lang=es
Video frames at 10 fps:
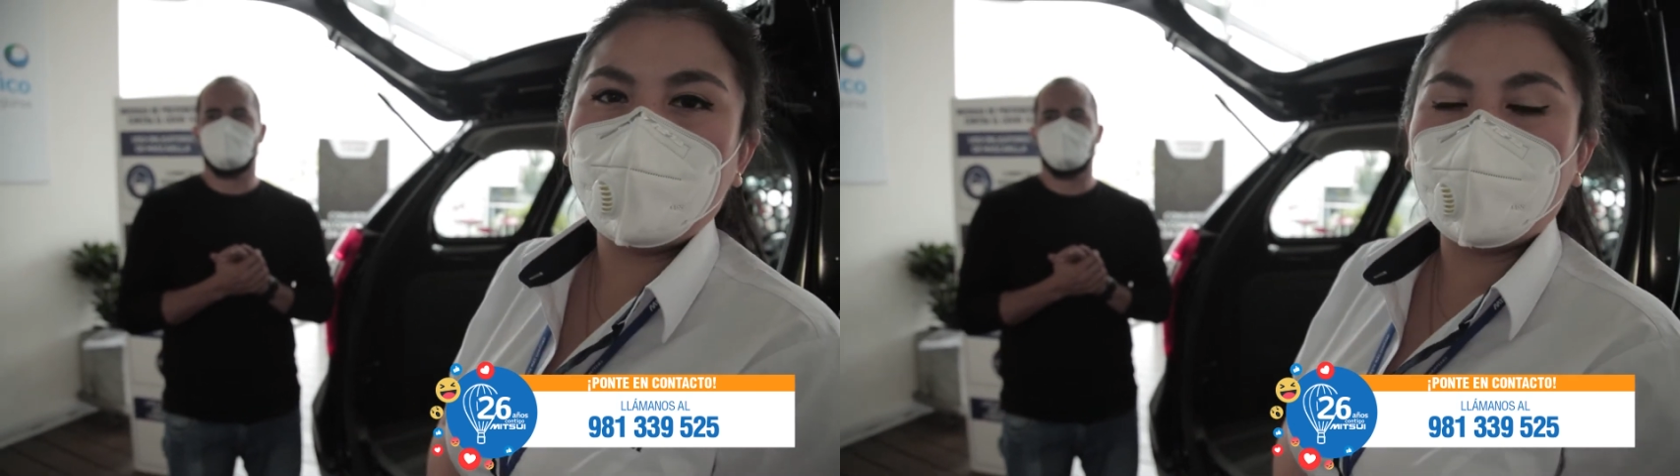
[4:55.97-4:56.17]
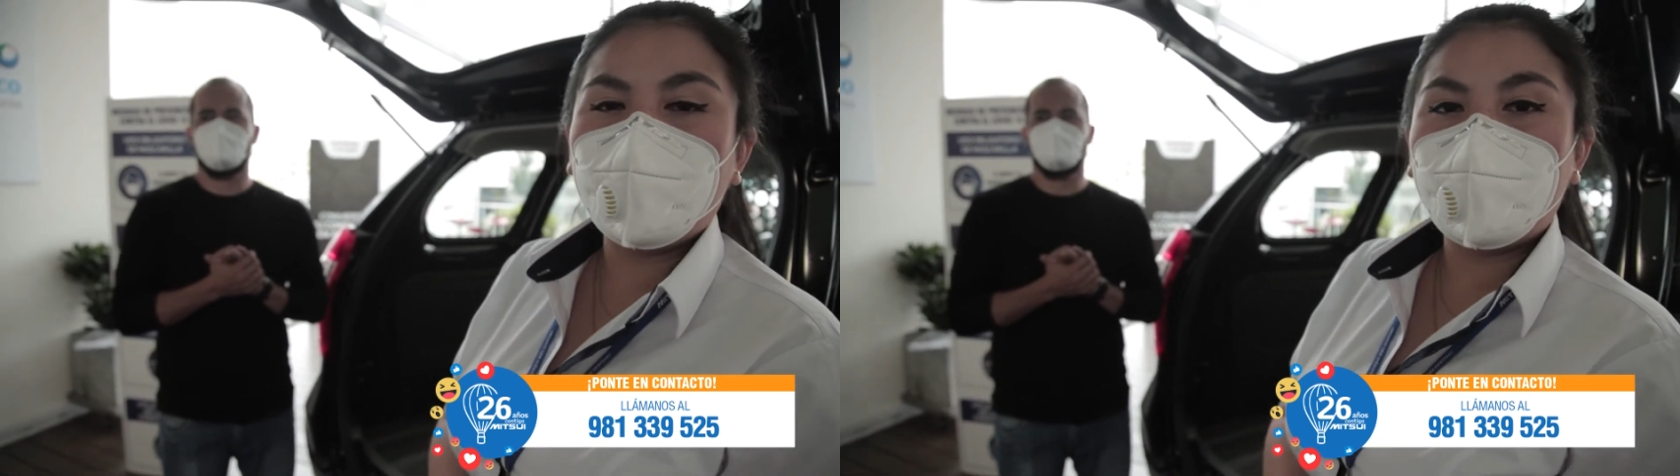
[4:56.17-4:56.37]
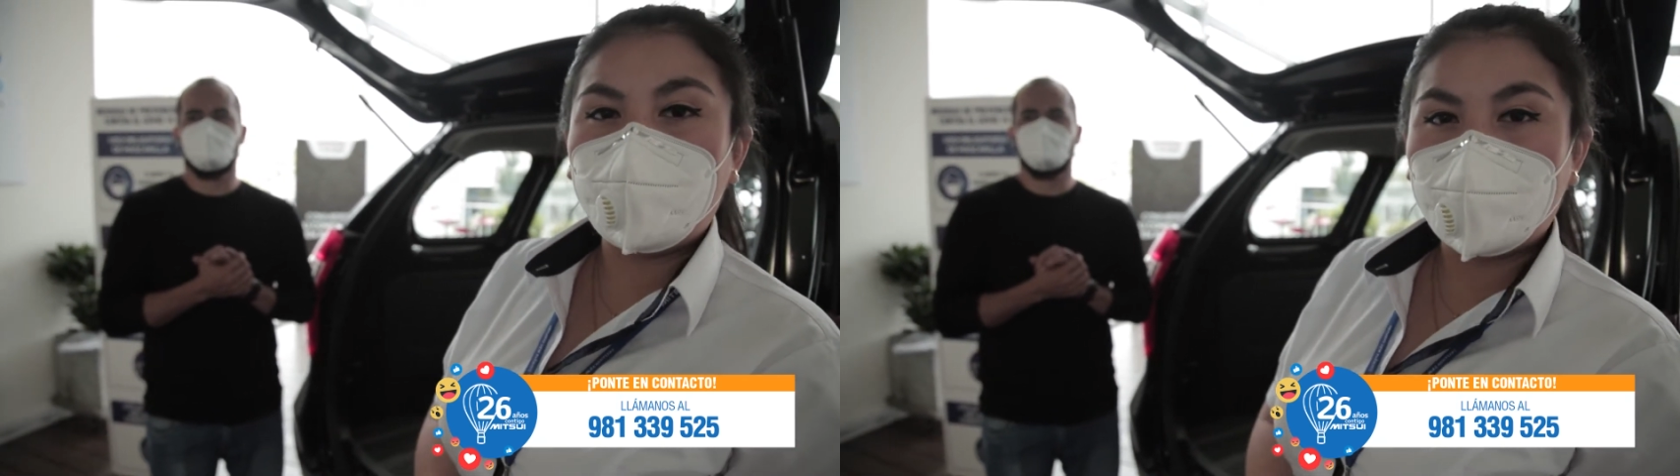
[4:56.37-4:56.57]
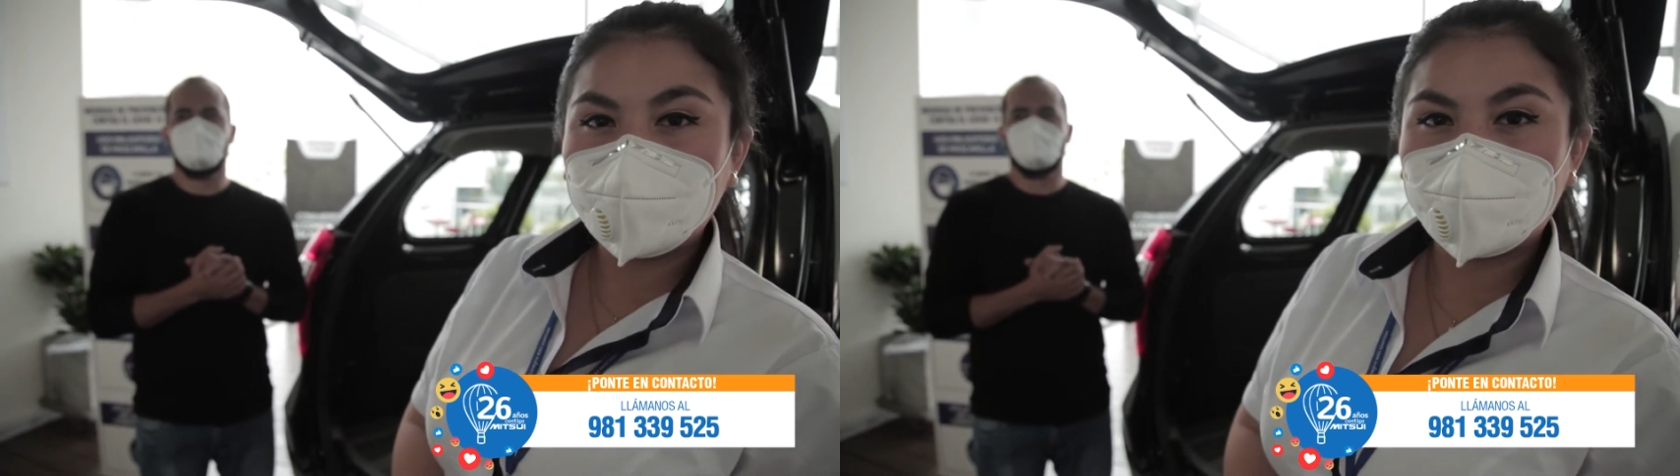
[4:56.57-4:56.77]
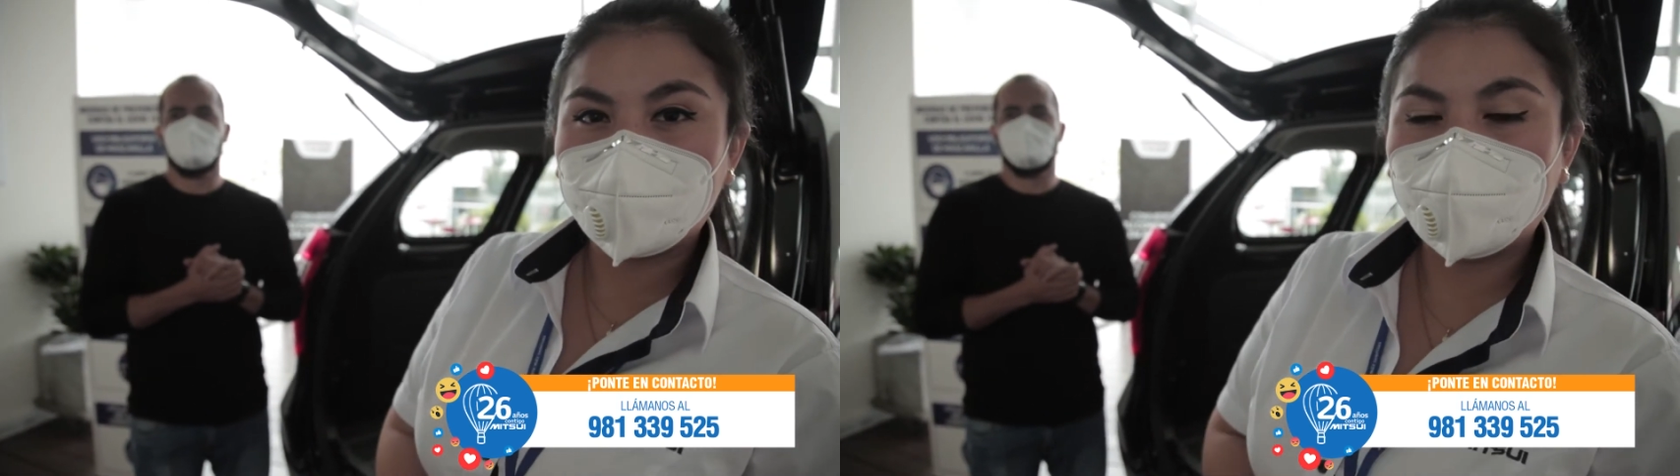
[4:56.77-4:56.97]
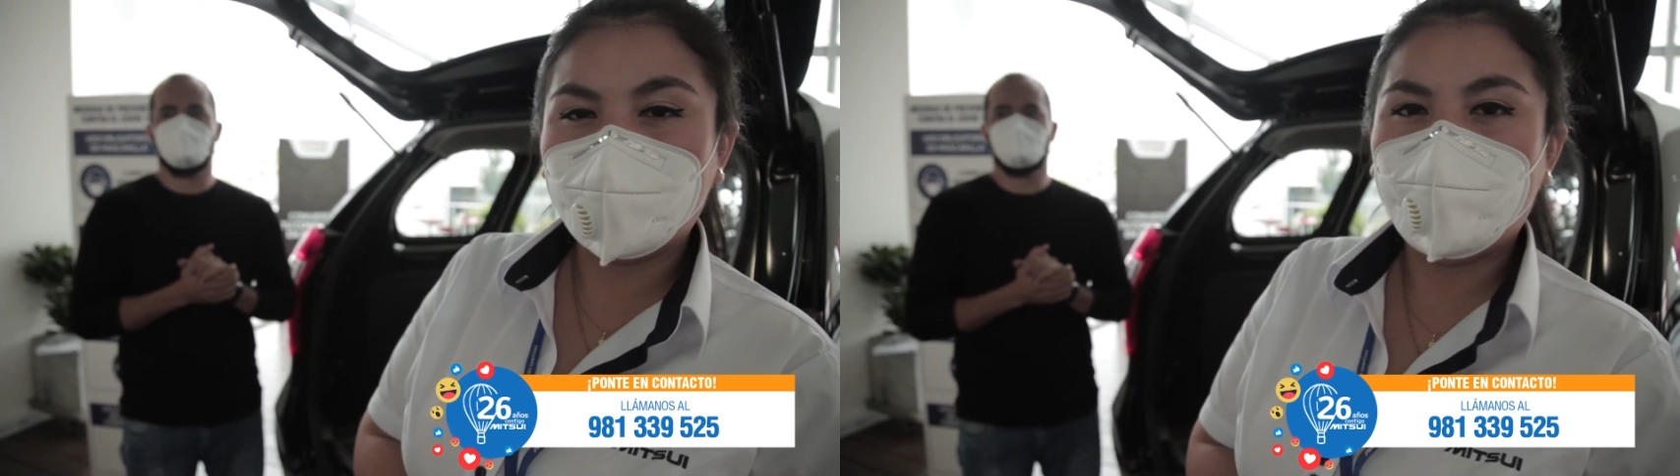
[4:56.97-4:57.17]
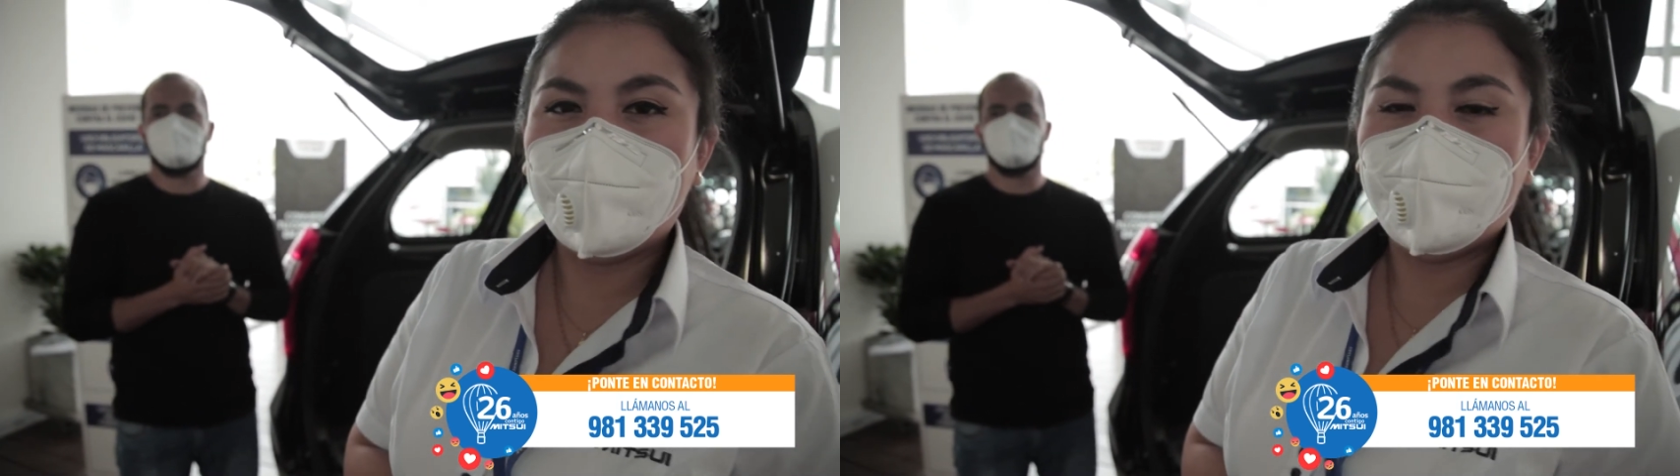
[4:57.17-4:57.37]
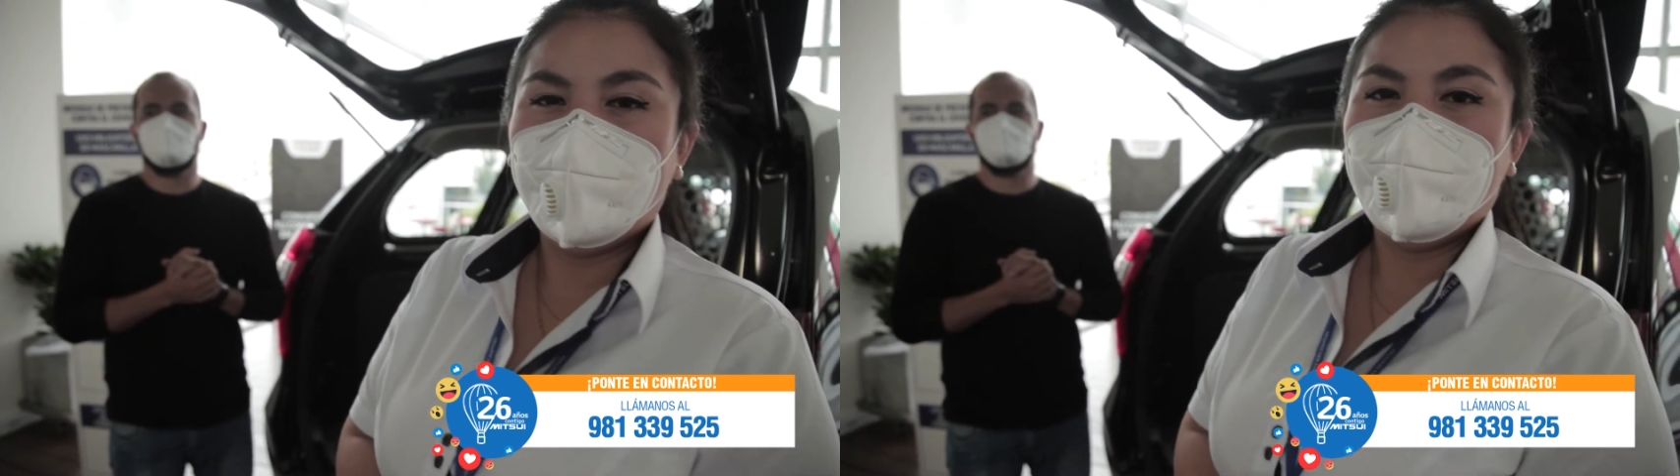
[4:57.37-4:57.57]
full flat
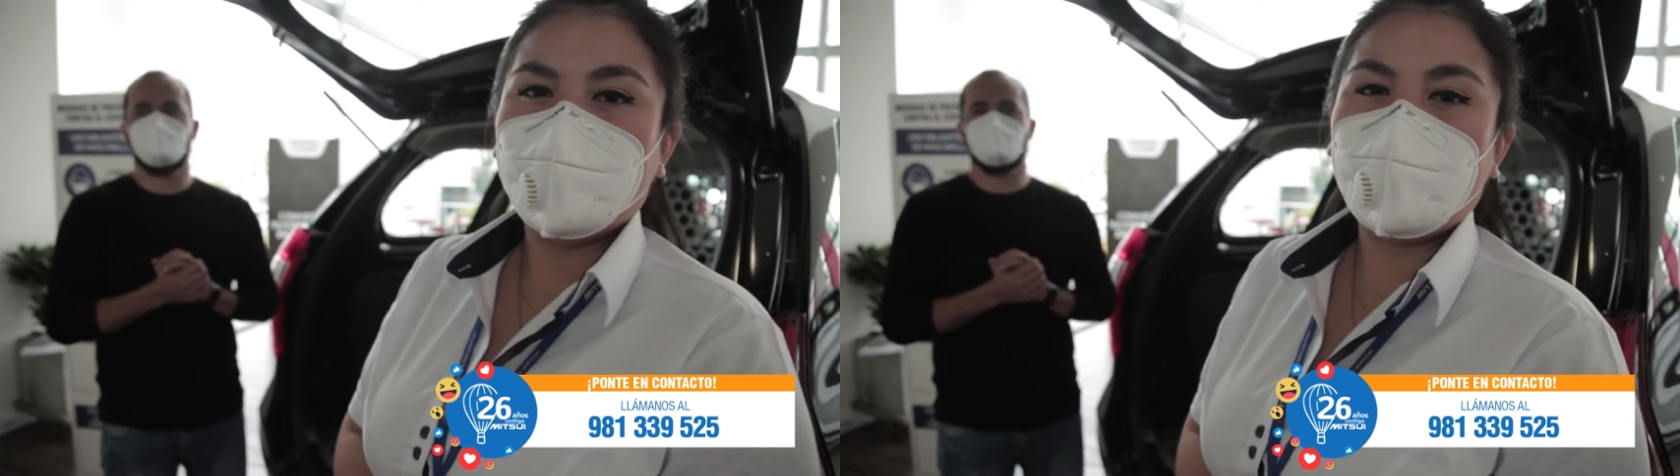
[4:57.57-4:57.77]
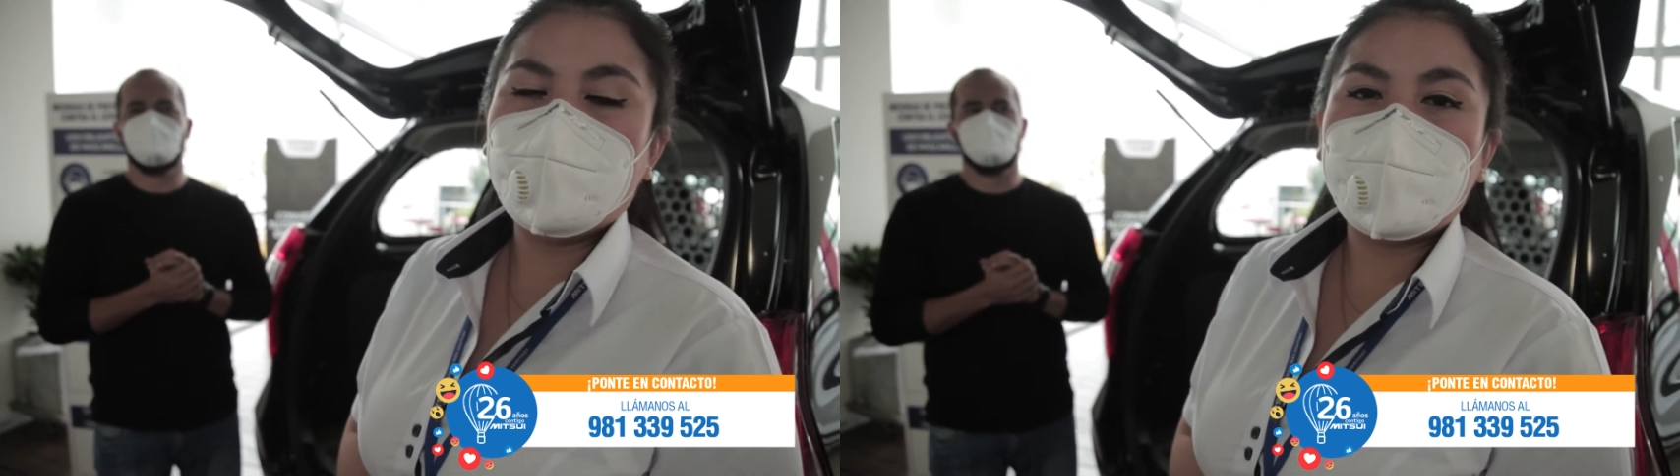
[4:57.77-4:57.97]
que